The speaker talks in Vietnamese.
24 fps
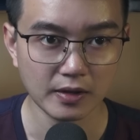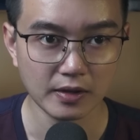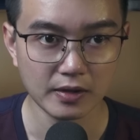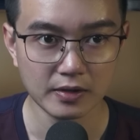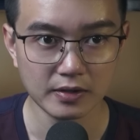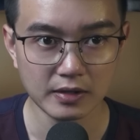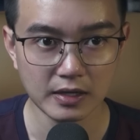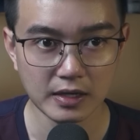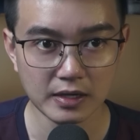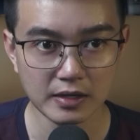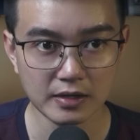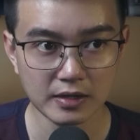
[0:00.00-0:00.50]

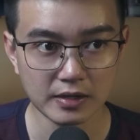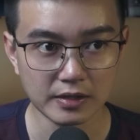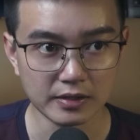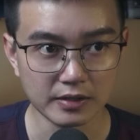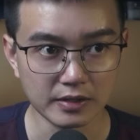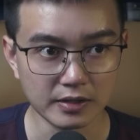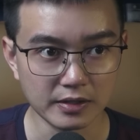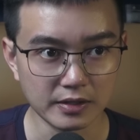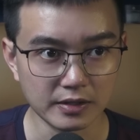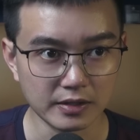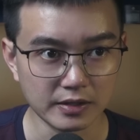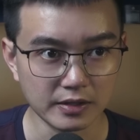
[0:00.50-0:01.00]
Chiếc lư
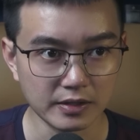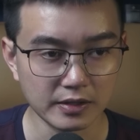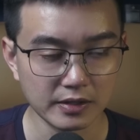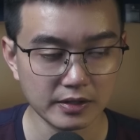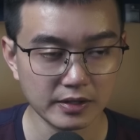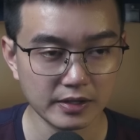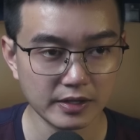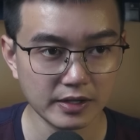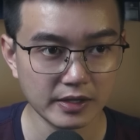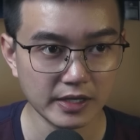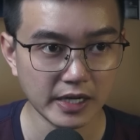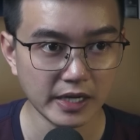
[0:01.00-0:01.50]
hương,
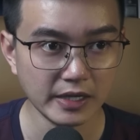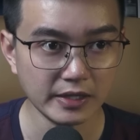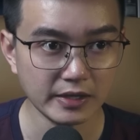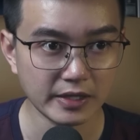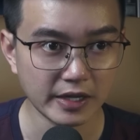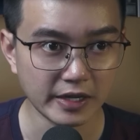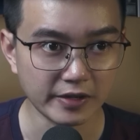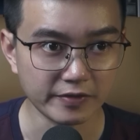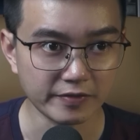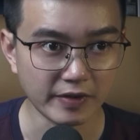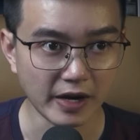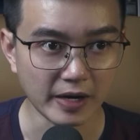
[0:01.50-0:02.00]
giấy
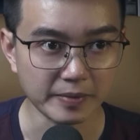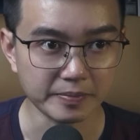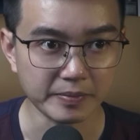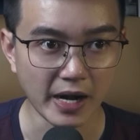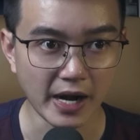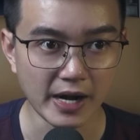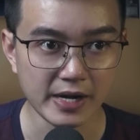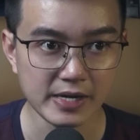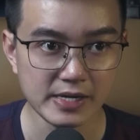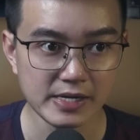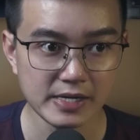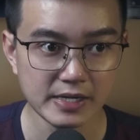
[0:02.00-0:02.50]
tiền vàng
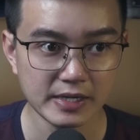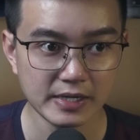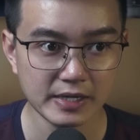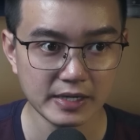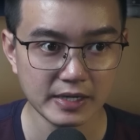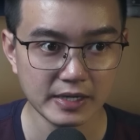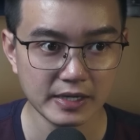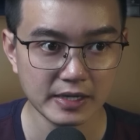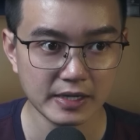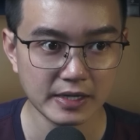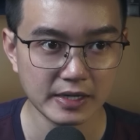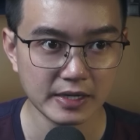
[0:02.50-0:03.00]
mã,
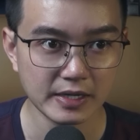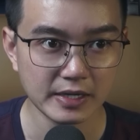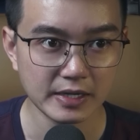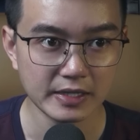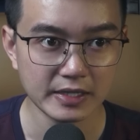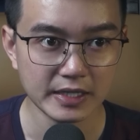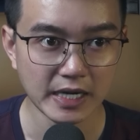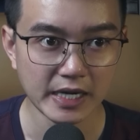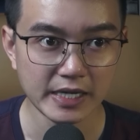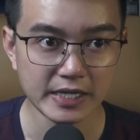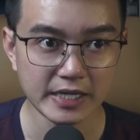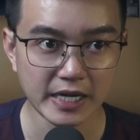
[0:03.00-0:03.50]

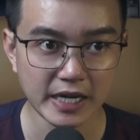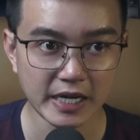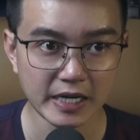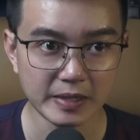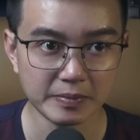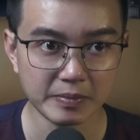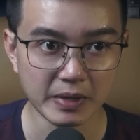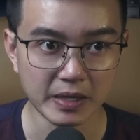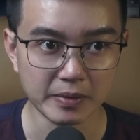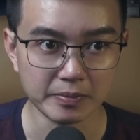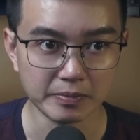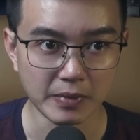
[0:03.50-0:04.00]
trái cây
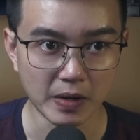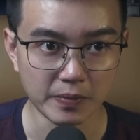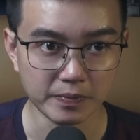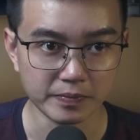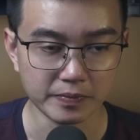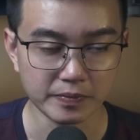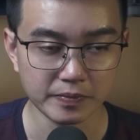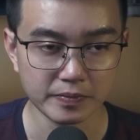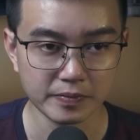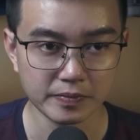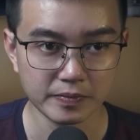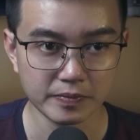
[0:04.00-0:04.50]
bình bông,
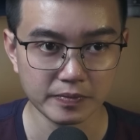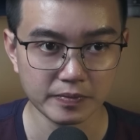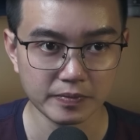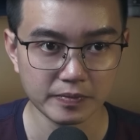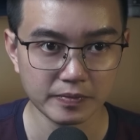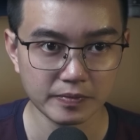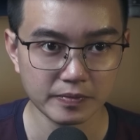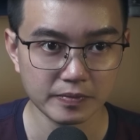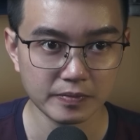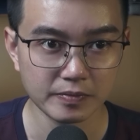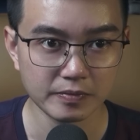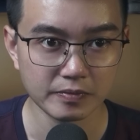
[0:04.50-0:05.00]

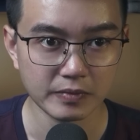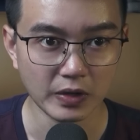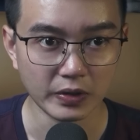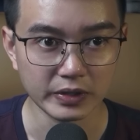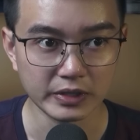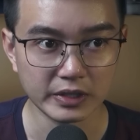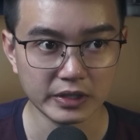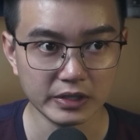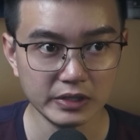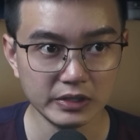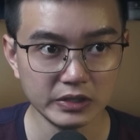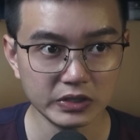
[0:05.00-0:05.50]
mọi
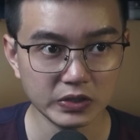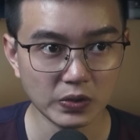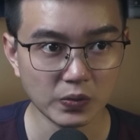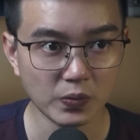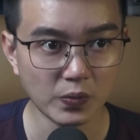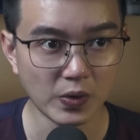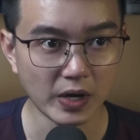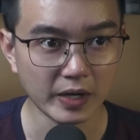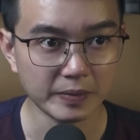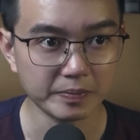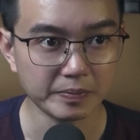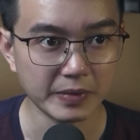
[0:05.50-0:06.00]
thứ xung
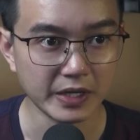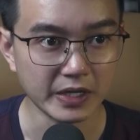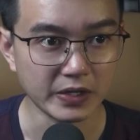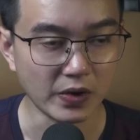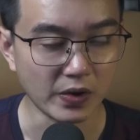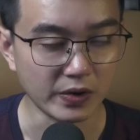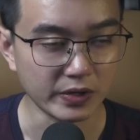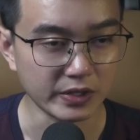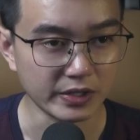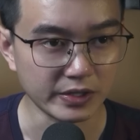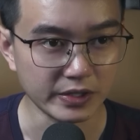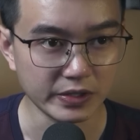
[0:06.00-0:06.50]
quanh bị
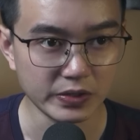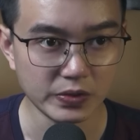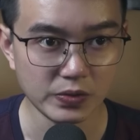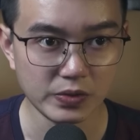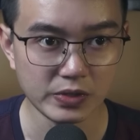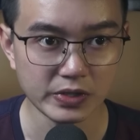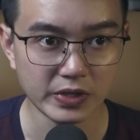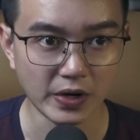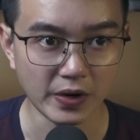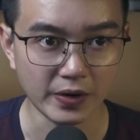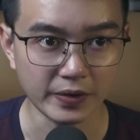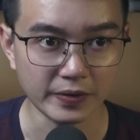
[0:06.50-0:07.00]
ngọn lửa nuốt
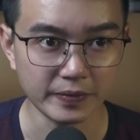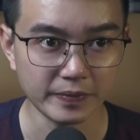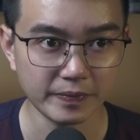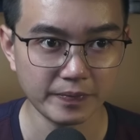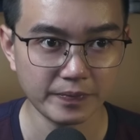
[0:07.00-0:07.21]
trọn.